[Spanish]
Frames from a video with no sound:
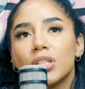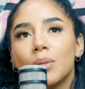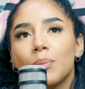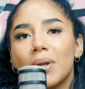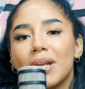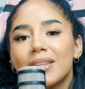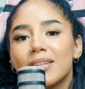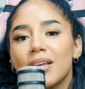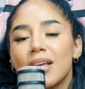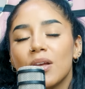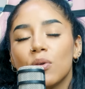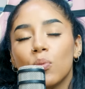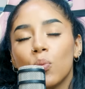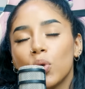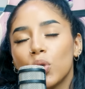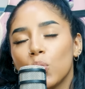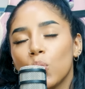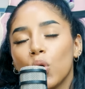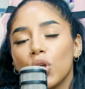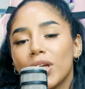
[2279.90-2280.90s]
animalitos, eh,
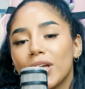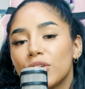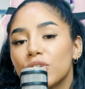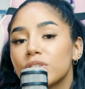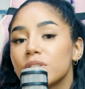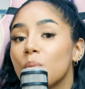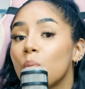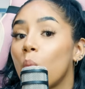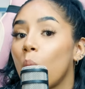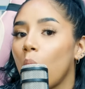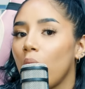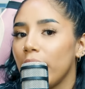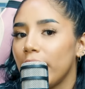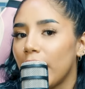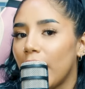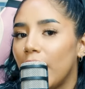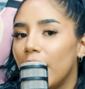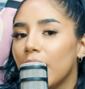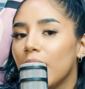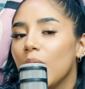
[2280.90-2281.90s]
bueno, un conejito se
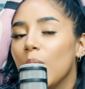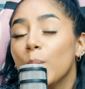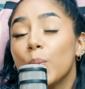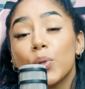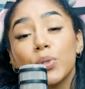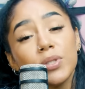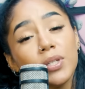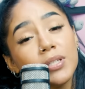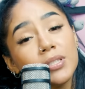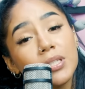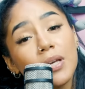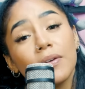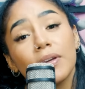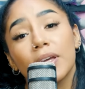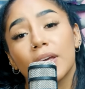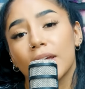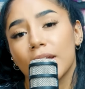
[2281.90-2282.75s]
muera. Pero ustedes saben,